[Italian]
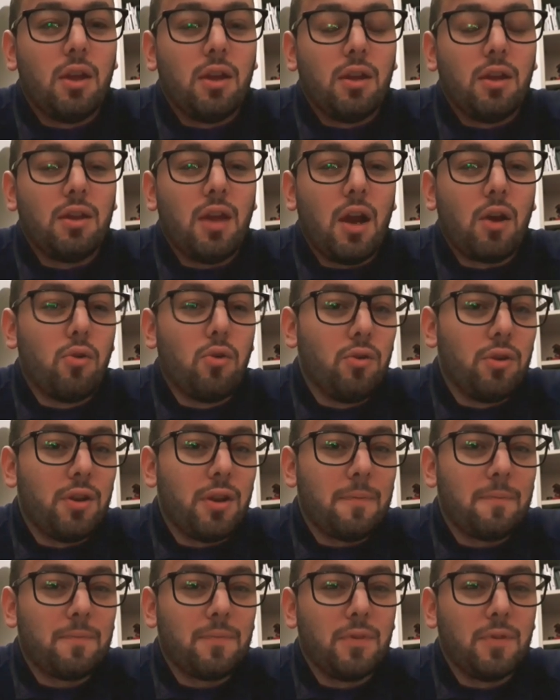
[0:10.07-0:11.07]
Gli
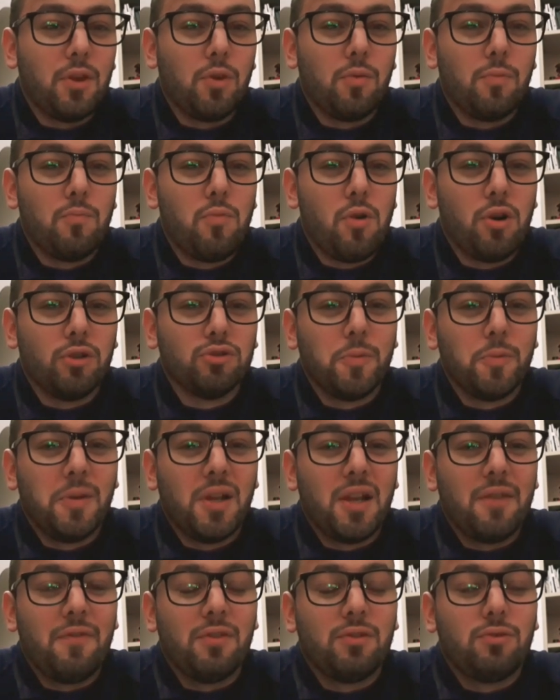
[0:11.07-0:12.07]
auguri di un buon
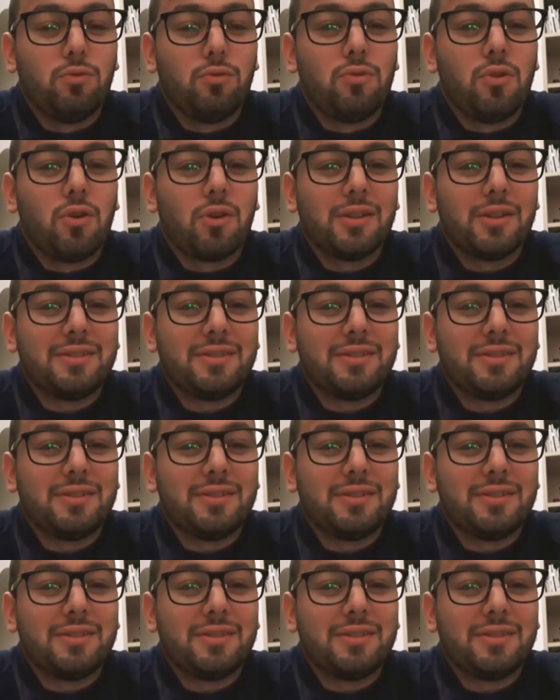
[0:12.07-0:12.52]
2021